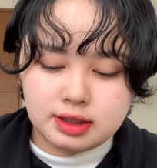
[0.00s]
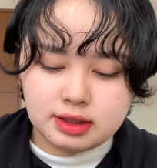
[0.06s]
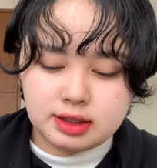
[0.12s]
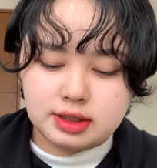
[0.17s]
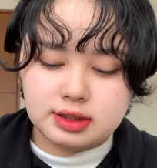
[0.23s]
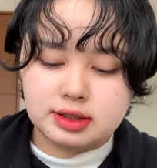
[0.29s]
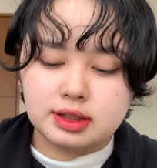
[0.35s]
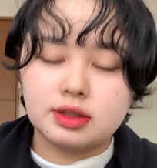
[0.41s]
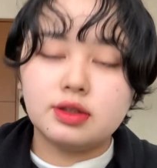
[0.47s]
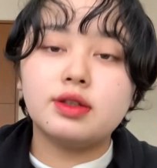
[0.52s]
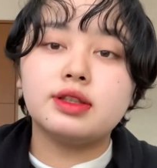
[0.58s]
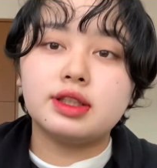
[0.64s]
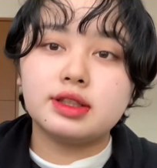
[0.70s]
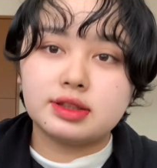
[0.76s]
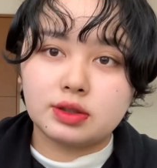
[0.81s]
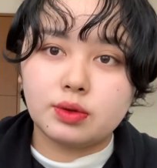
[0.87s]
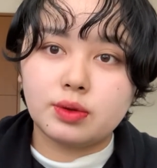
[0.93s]
ですけど
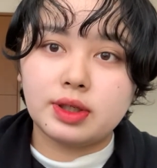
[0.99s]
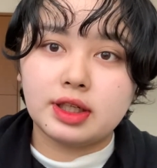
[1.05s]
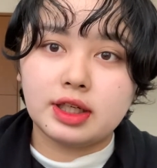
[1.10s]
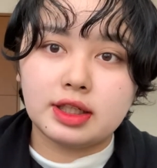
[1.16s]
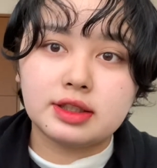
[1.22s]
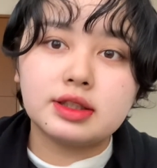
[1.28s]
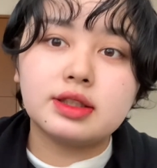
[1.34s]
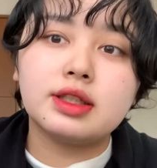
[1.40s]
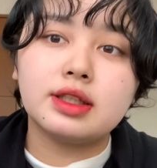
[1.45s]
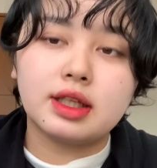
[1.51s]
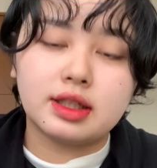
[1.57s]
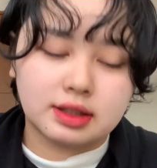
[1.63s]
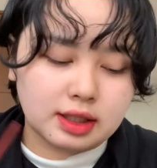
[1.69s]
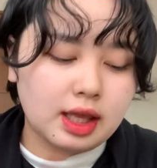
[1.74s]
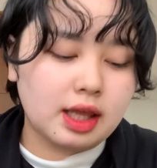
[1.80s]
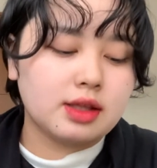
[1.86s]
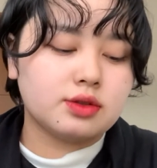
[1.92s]
私これが好きなん
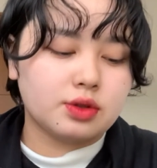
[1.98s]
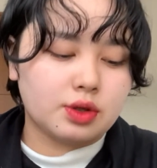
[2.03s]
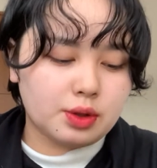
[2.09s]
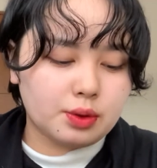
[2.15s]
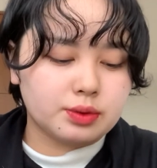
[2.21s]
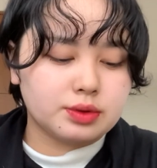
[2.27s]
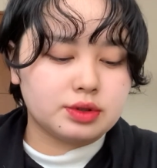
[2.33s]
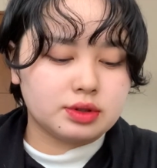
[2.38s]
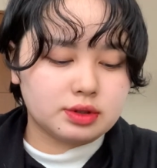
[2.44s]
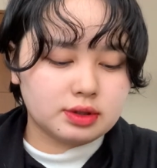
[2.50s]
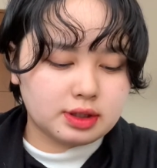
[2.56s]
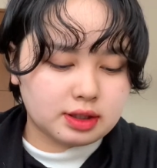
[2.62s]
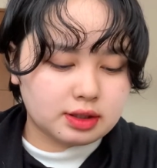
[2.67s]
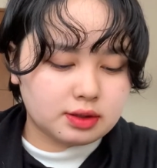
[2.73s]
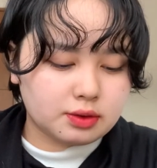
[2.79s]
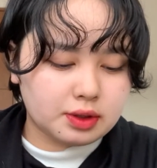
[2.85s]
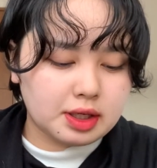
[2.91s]
でそれをこ
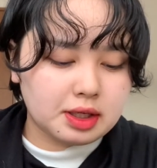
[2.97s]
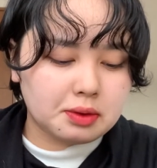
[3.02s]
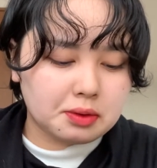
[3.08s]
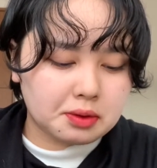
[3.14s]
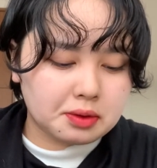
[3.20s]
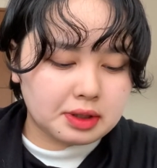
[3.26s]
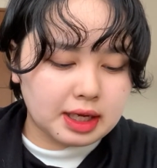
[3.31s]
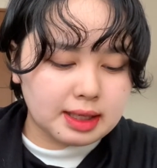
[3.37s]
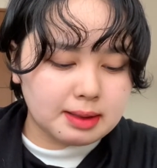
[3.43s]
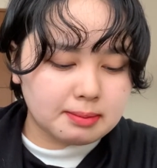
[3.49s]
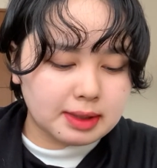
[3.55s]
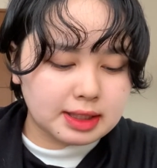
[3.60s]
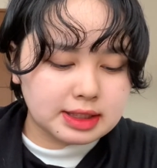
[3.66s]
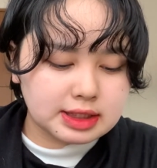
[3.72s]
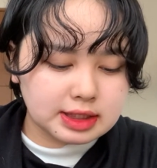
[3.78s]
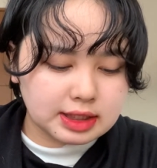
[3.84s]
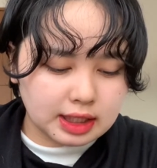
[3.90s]
れを買いま
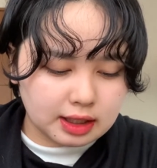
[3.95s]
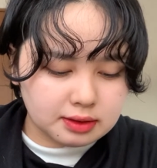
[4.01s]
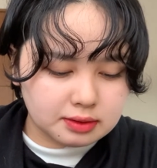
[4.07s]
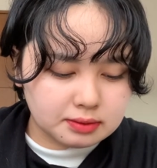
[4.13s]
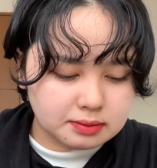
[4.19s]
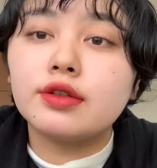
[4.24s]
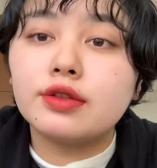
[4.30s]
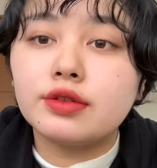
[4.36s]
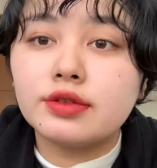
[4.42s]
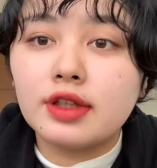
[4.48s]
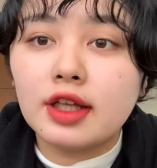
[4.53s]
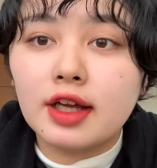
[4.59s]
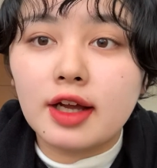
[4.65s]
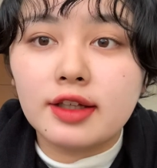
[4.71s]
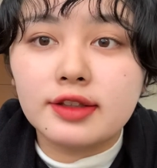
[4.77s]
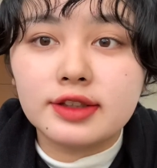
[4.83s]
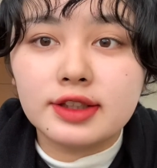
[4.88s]
したこんな
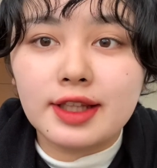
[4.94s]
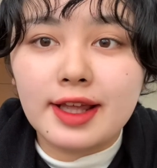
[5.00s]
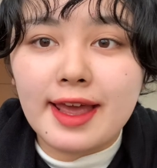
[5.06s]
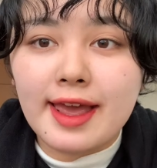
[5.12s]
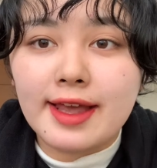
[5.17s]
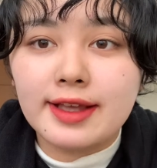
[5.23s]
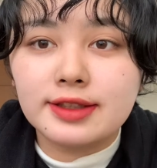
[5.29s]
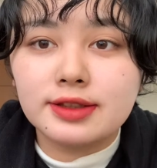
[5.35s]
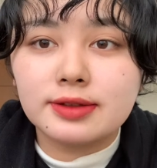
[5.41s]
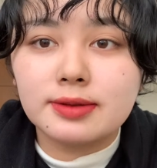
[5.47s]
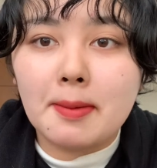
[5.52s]
感じです